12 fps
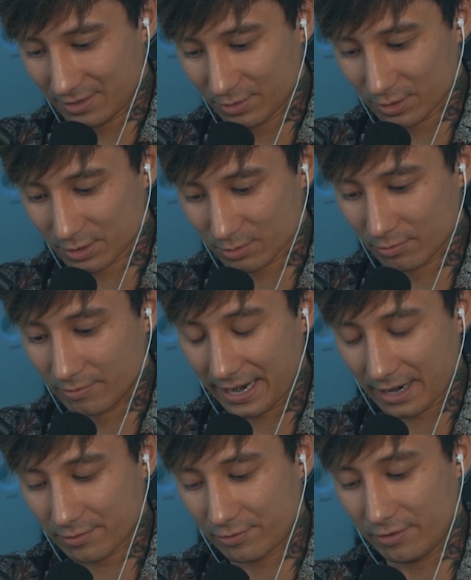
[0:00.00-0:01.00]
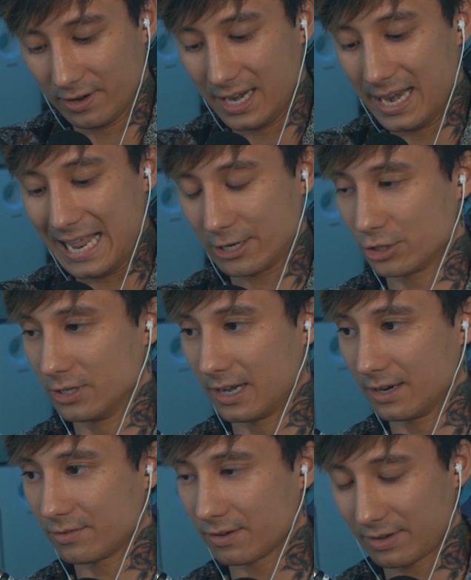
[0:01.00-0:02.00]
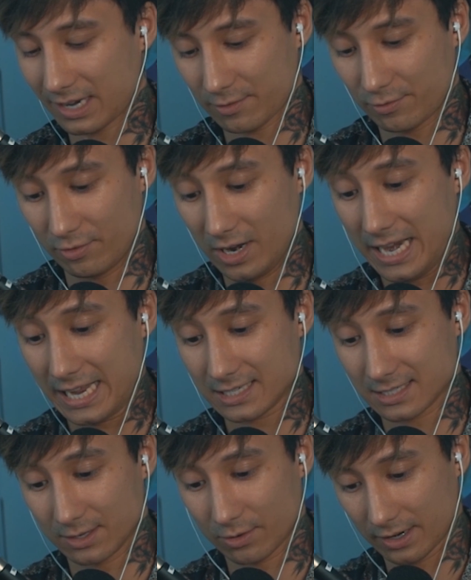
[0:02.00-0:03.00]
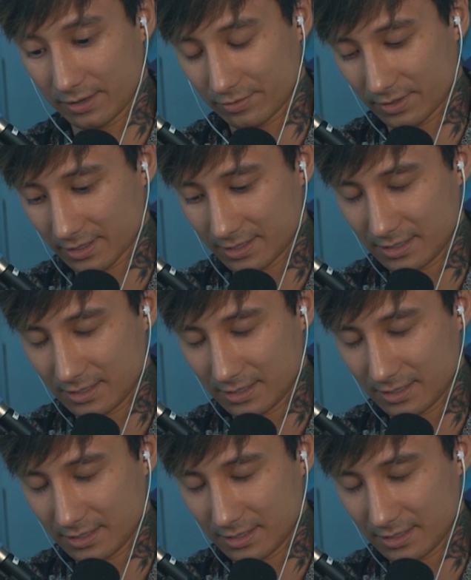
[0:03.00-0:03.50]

Ich würde euch so wegflashen einfach, wegflexen auch einfach.